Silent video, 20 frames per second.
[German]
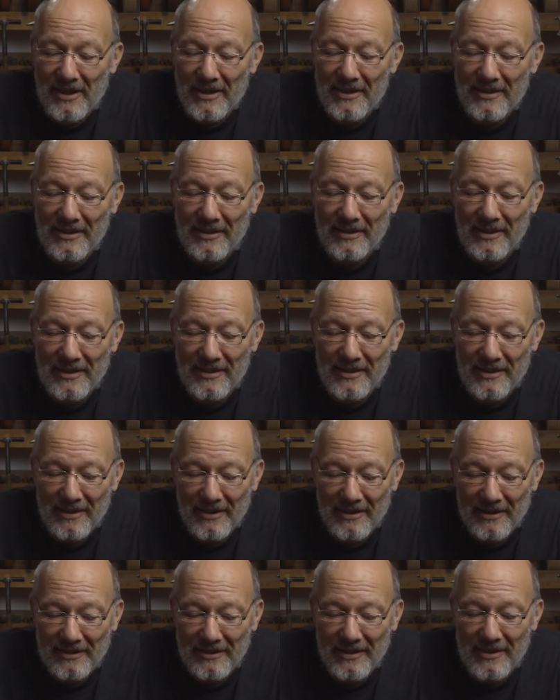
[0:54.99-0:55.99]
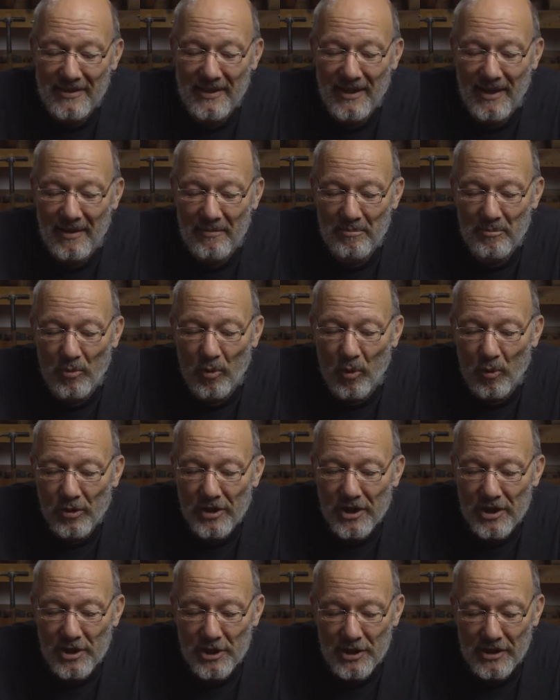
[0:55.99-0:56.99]
ist das das
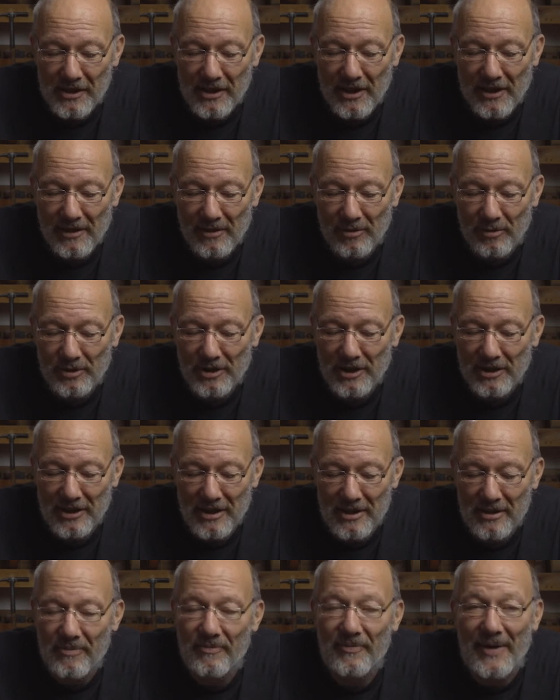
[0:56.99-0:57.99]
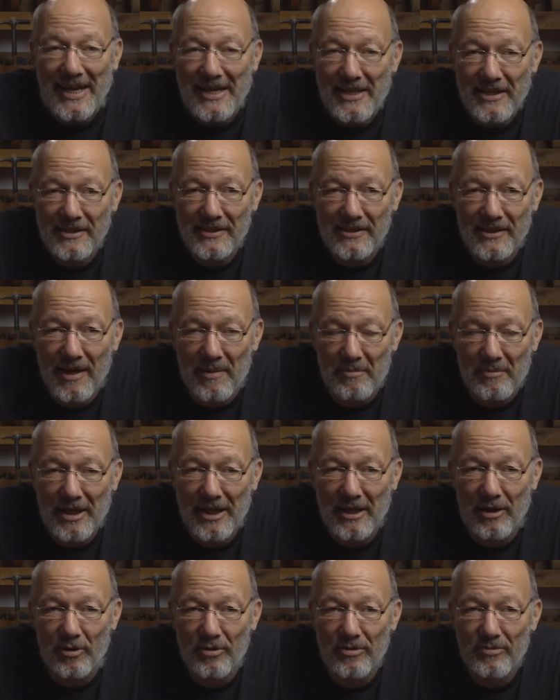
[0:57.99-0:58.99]
harmonischste oder das weichste am
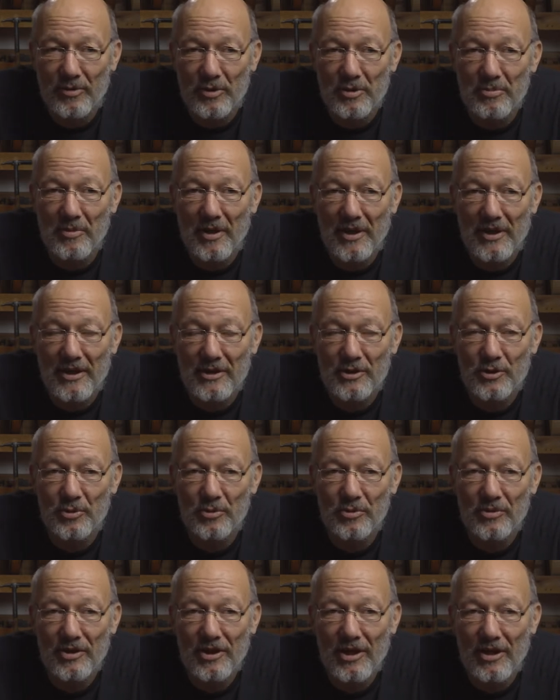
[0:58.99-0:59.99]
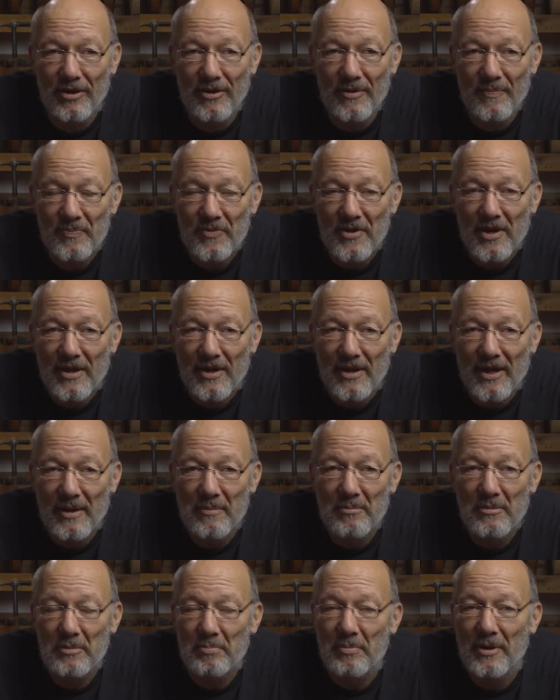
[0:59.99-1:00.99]
Klang, was man erzielen kann,
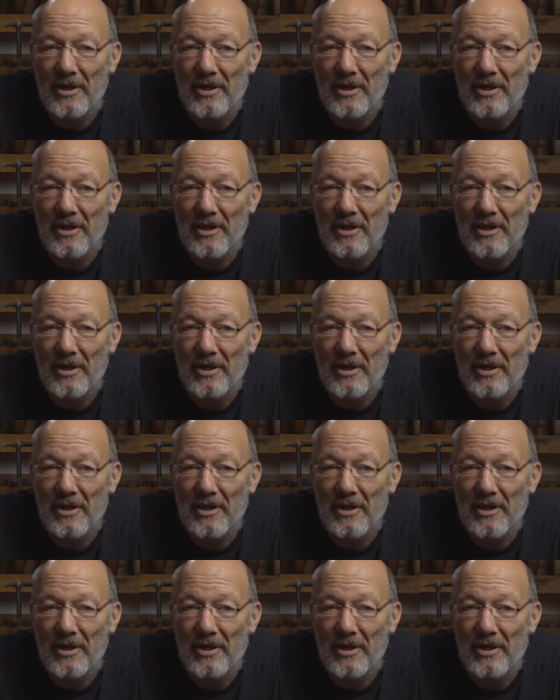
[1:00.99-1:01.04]
eben mit